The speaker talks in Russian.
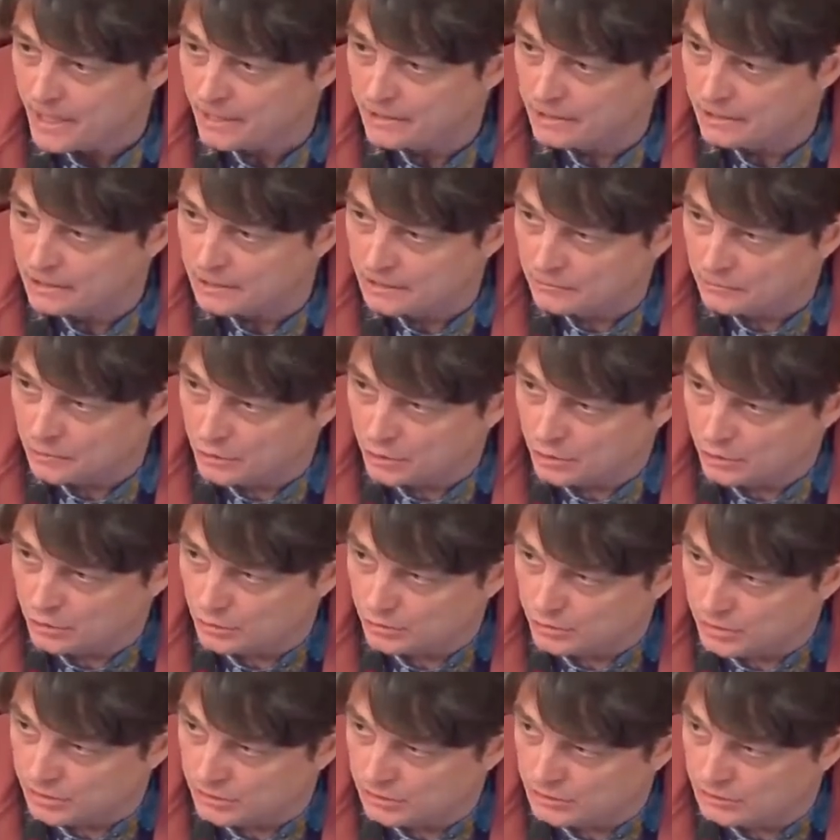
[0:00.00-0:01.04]
А для того,
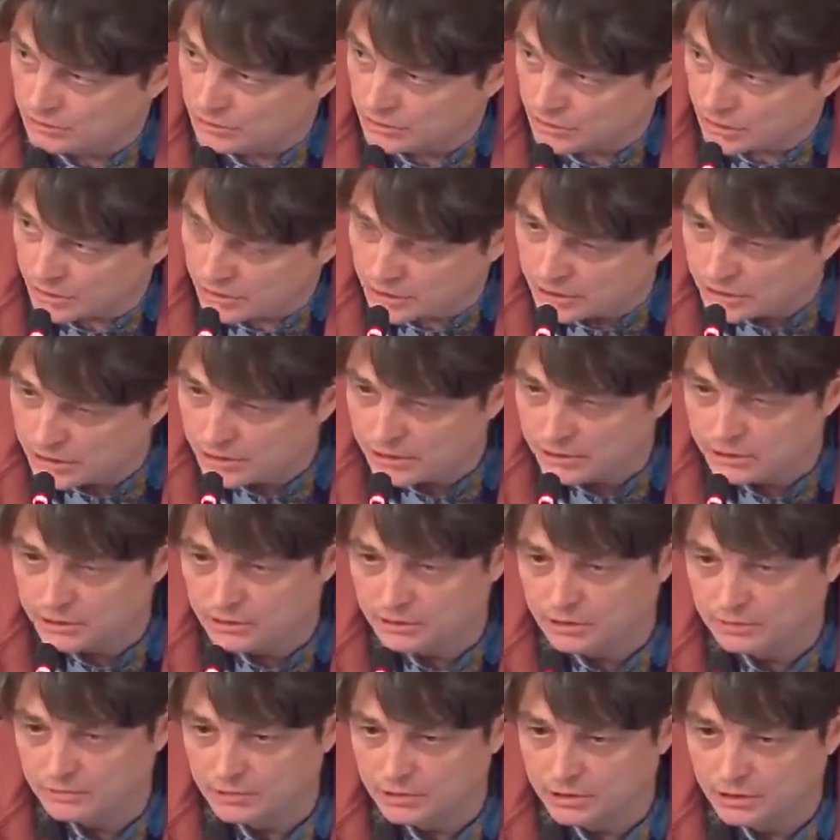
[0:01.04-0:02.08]
чтобы
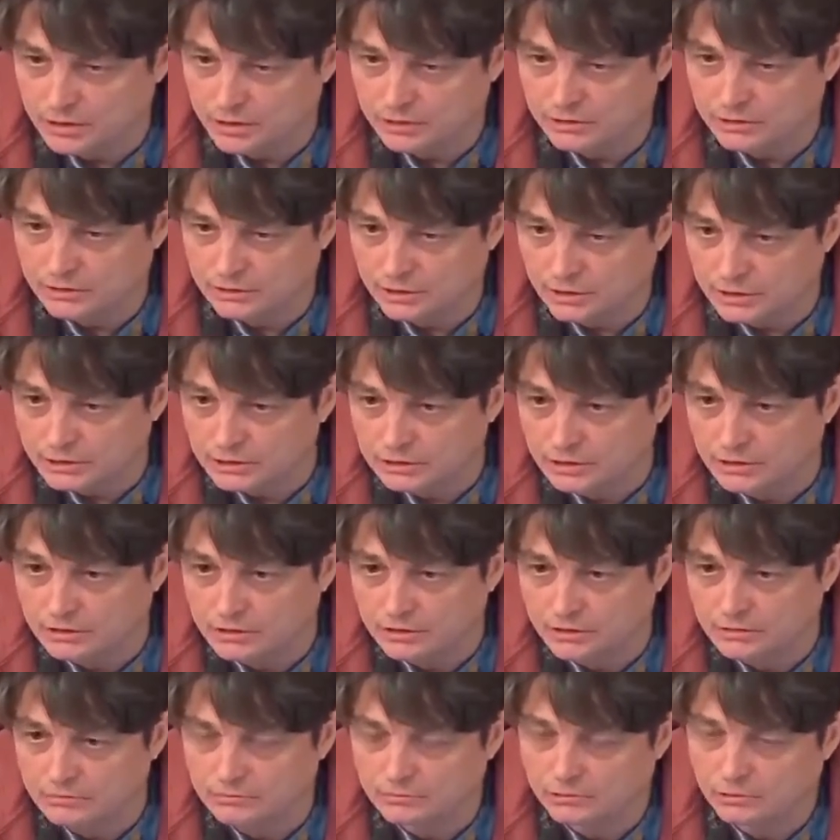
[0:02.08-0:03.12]
стратегически нам сократить риски,
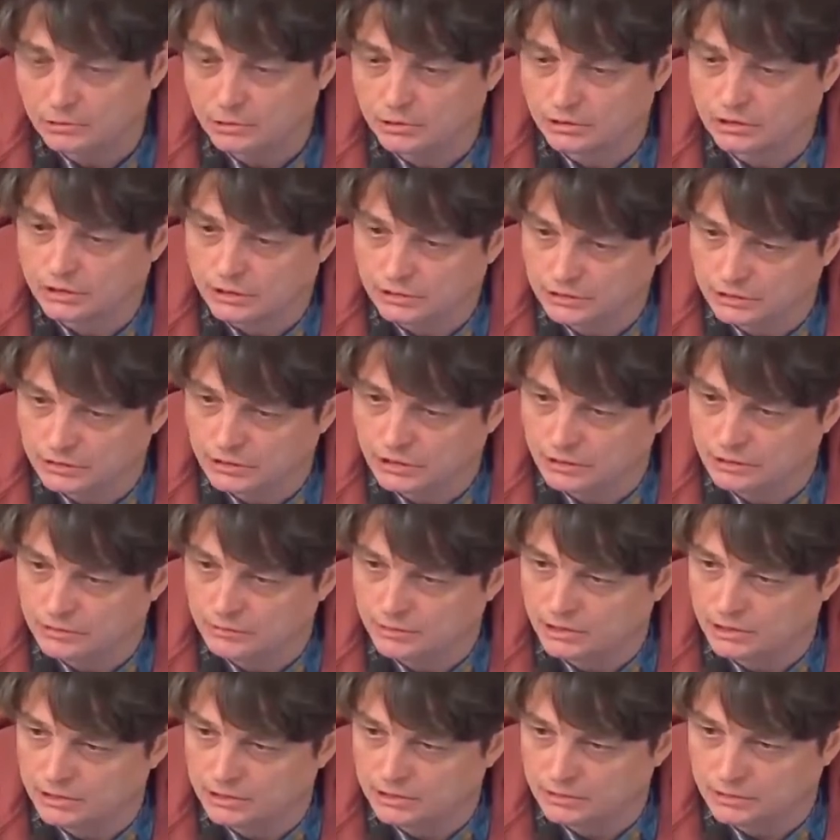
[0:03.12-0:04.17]
нам нужно кардинально
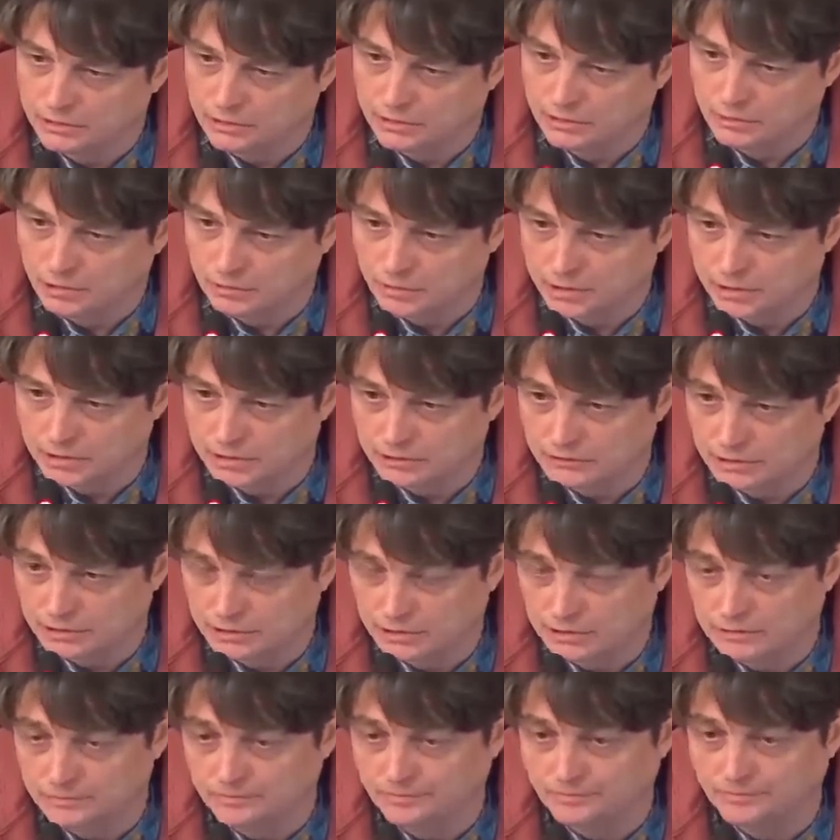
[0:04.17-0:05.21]
менять систему
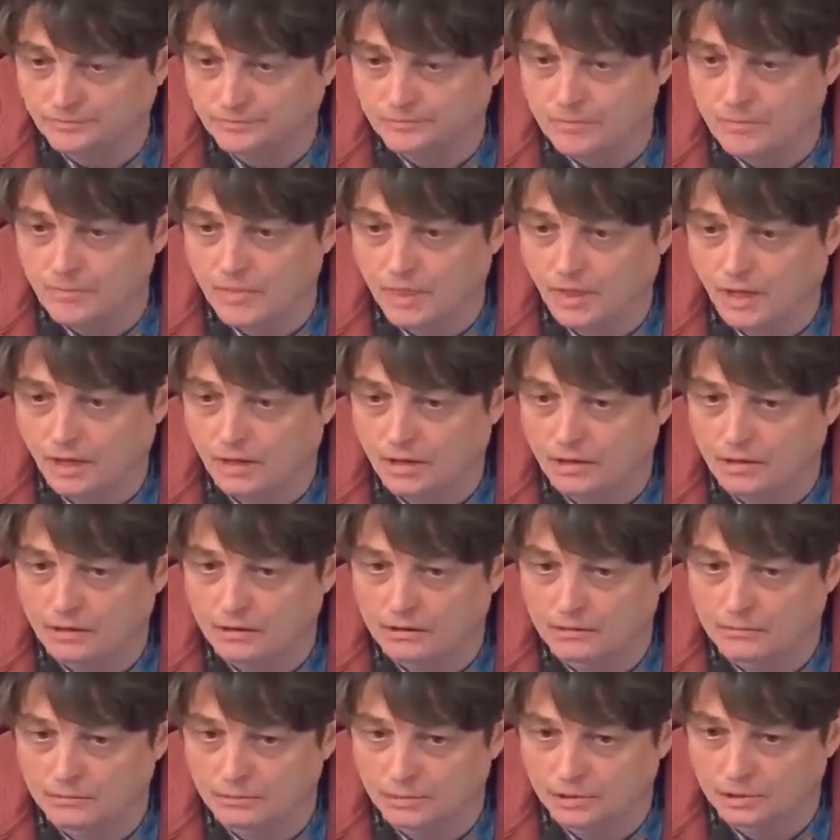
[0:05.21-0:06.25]
образования,
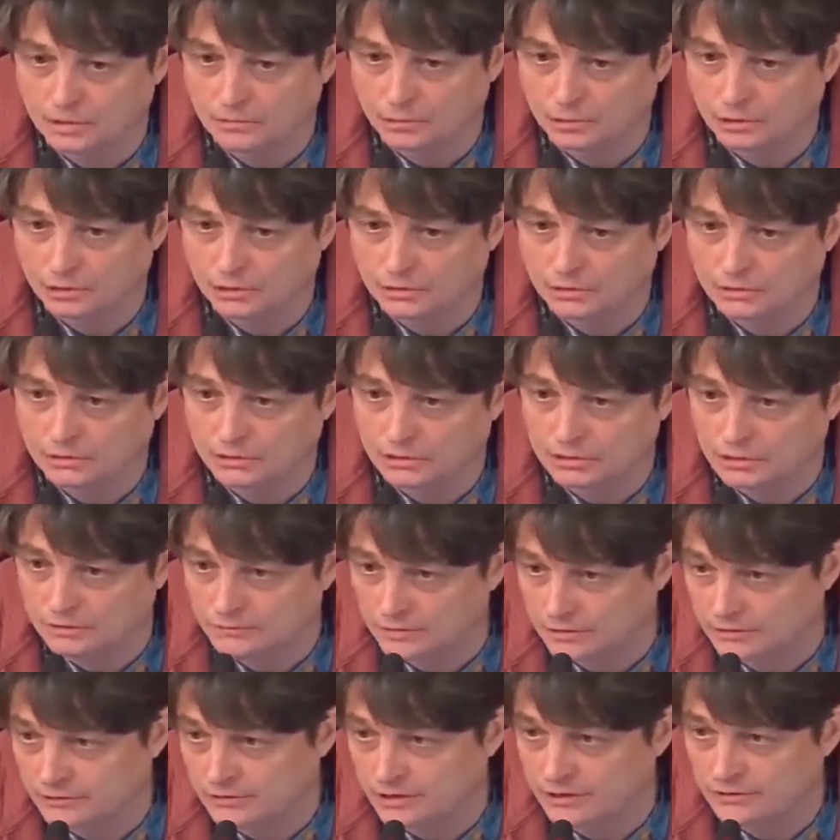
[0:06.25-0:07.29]
а, потому что
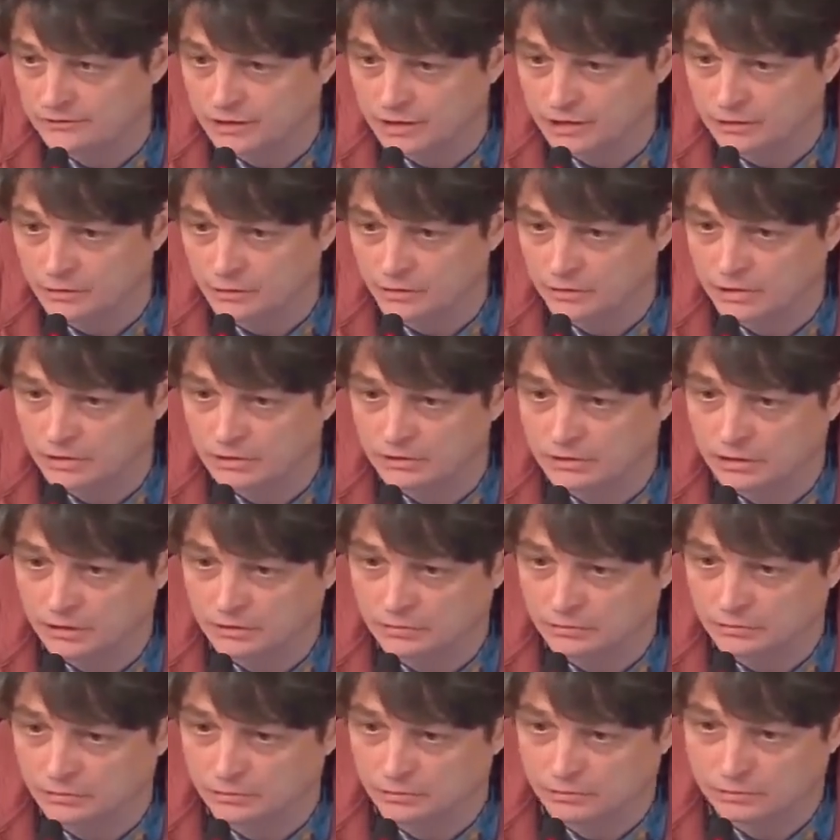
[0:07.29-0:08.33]
цифровая экономика
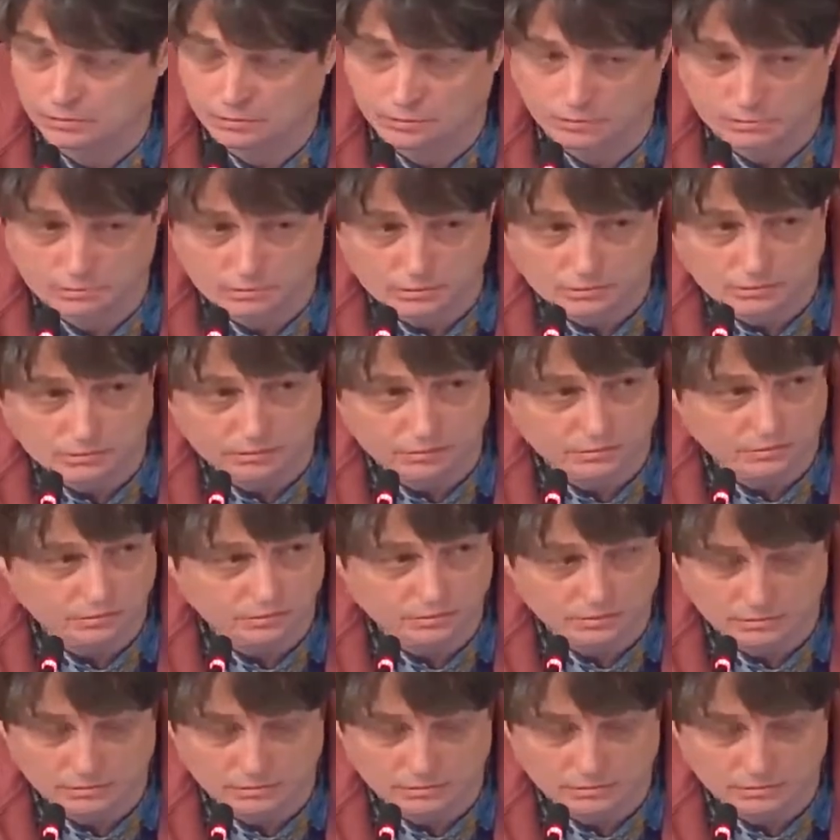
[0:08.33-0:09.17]
требует ну,